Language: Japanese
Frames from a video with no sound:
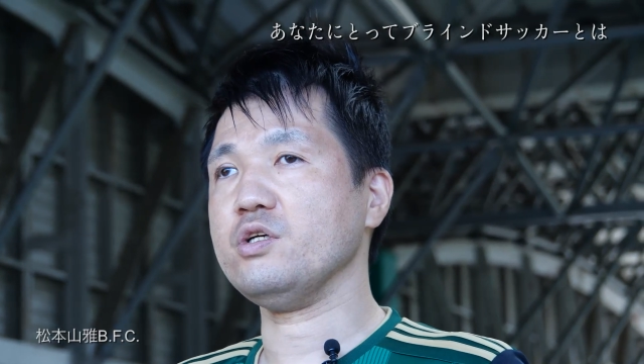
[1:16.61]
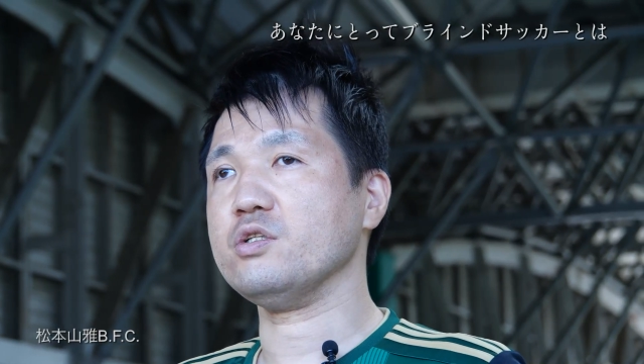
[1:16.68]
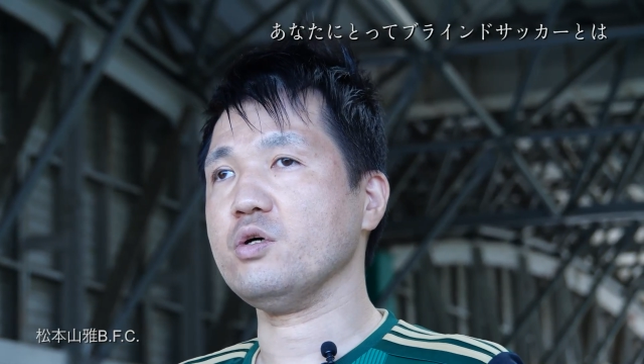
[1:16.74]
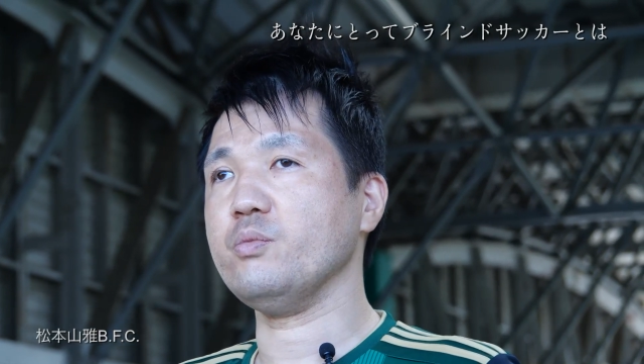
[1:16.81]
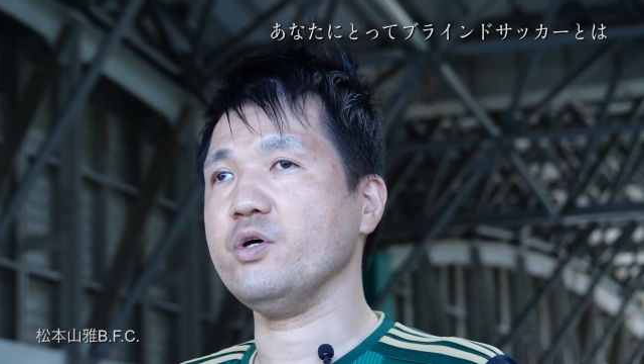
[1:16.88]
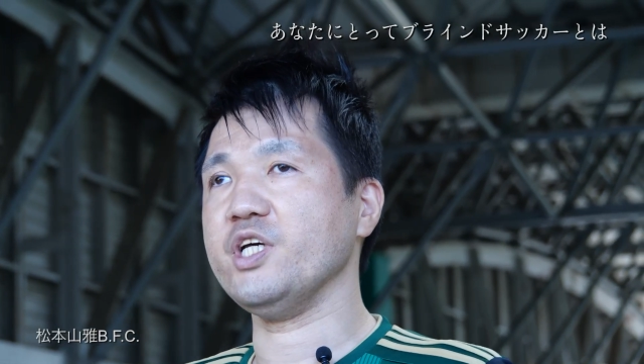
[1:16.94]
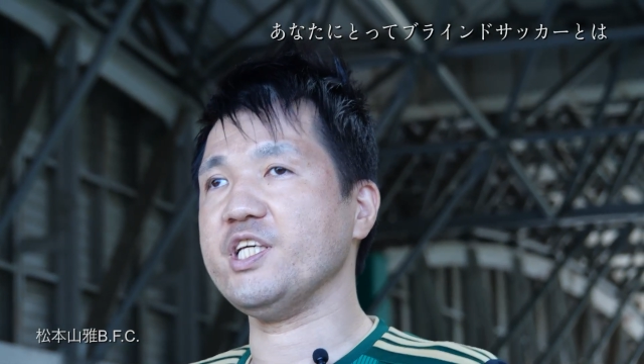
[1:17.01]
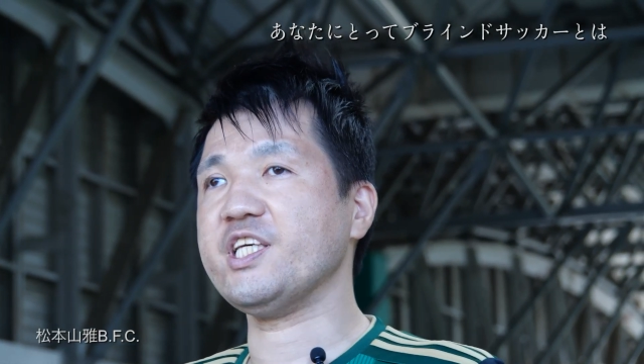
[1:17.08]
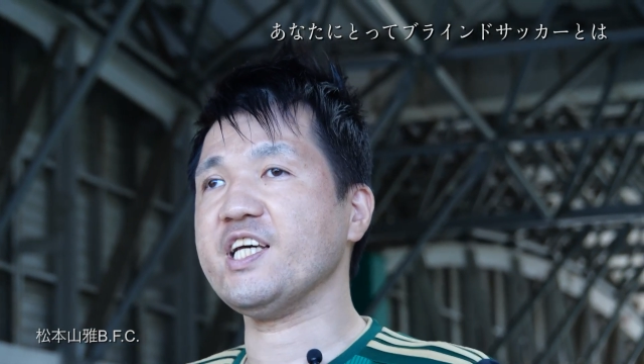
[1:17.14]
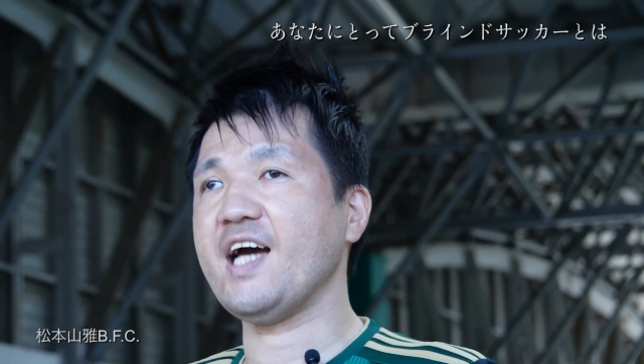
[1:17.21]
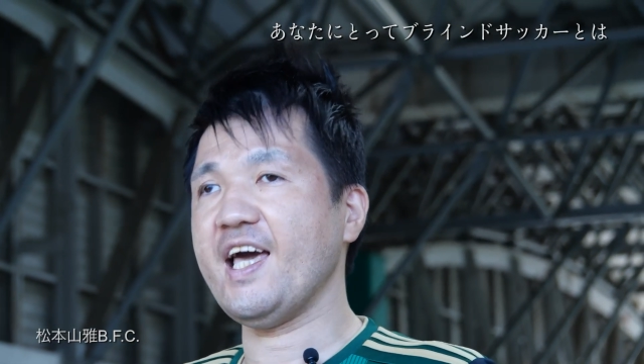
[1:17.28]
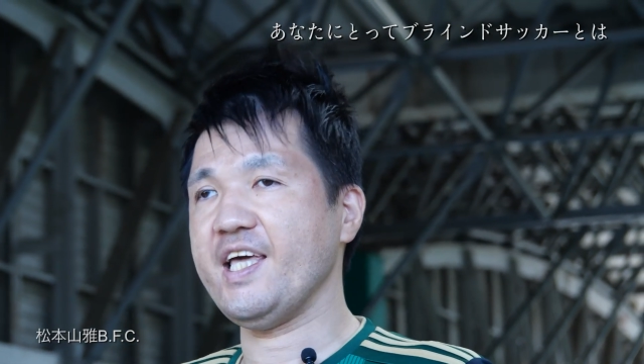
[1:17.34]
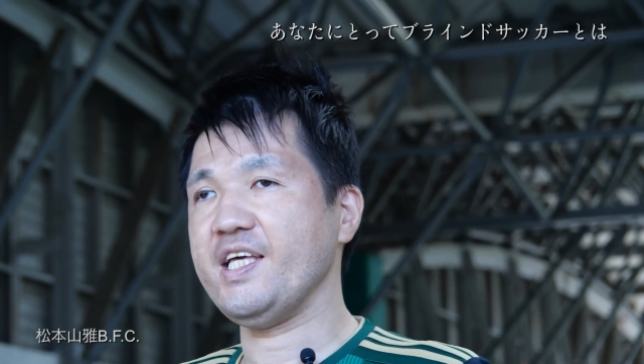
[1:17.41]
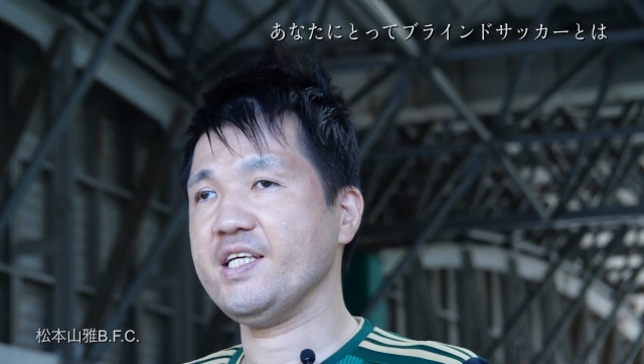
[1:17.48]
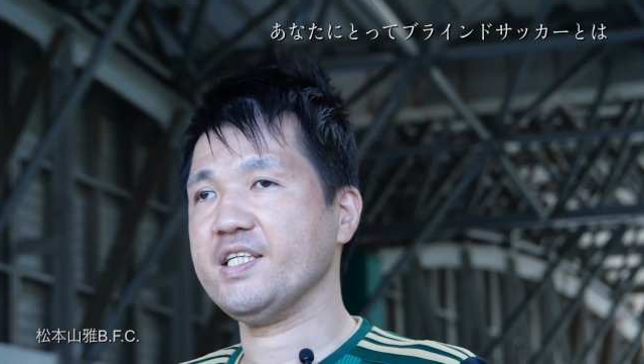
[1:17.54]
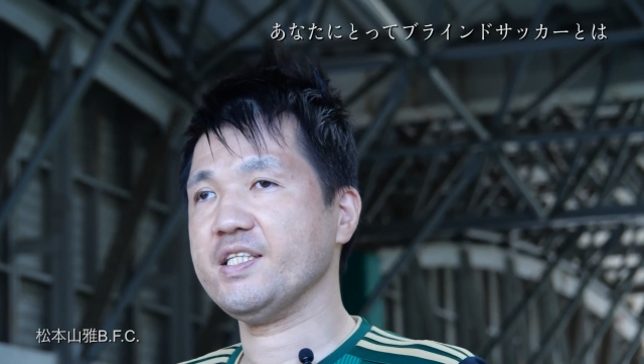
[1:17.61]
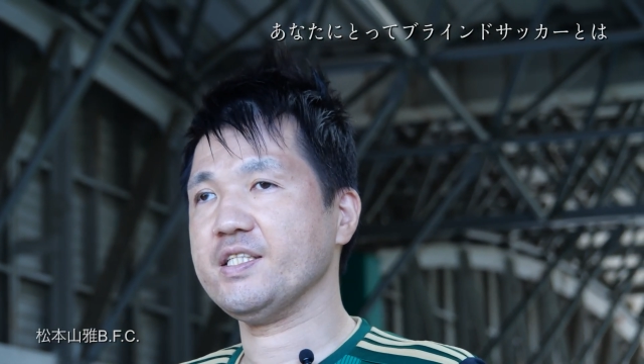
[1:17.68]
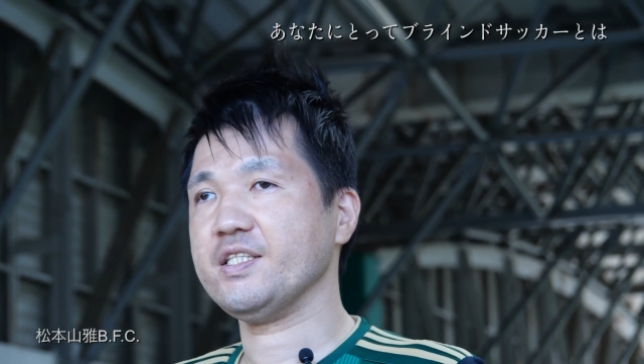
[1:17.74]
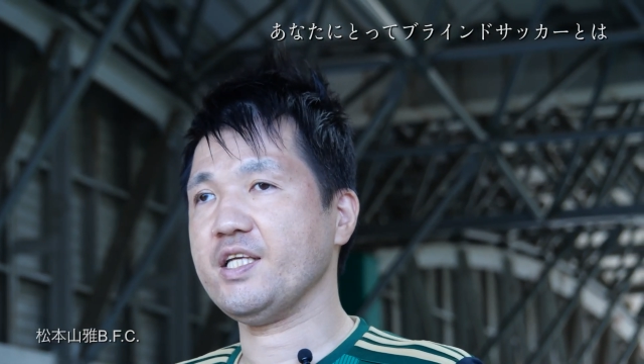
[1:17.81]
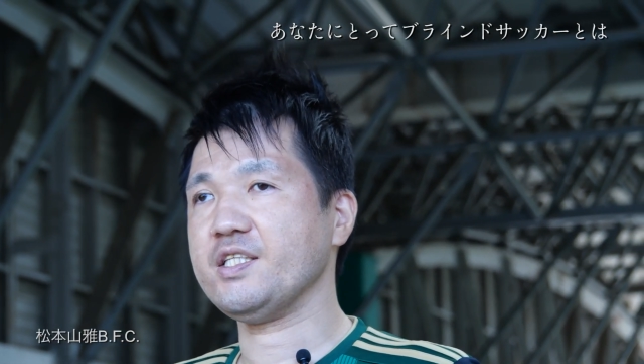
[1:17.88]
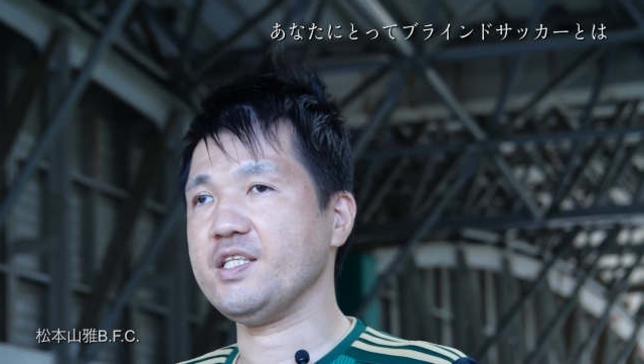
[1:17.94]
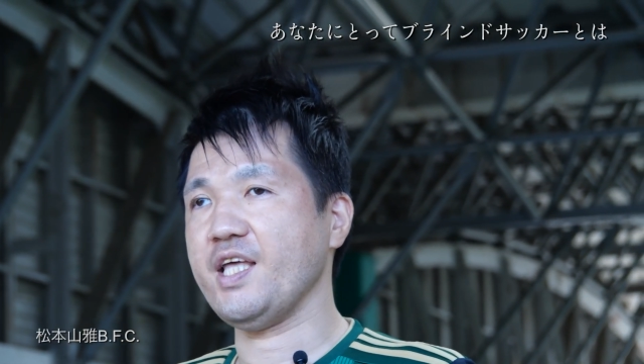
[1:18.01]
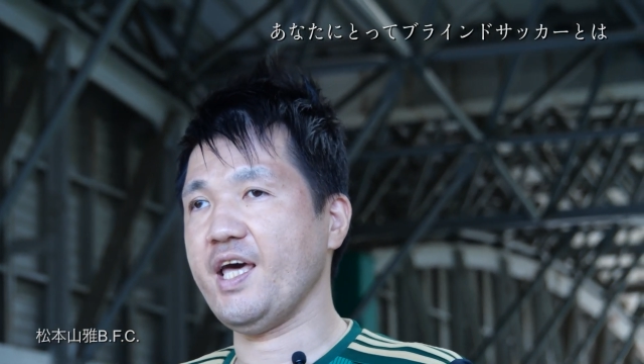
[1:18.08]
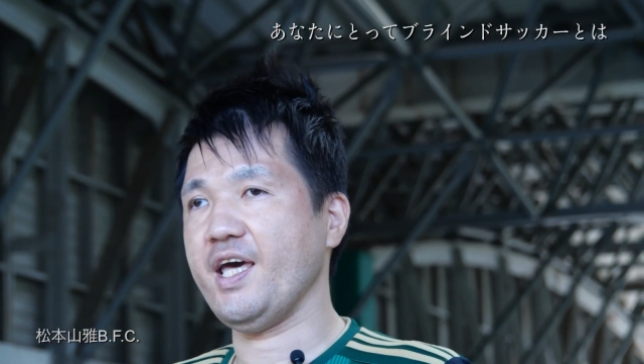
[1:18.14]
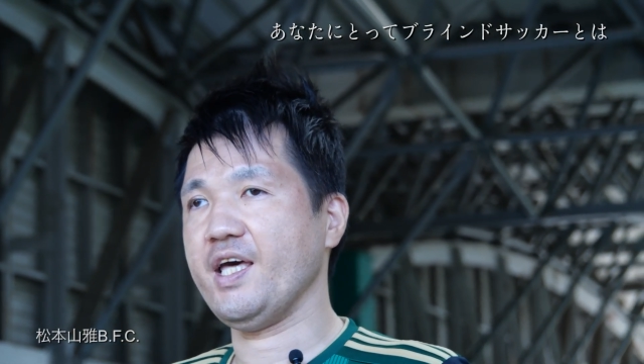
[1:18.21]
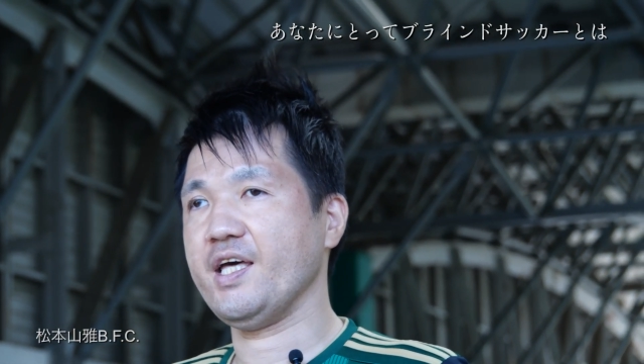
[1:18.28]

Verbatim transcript: 言うともう生きがいですね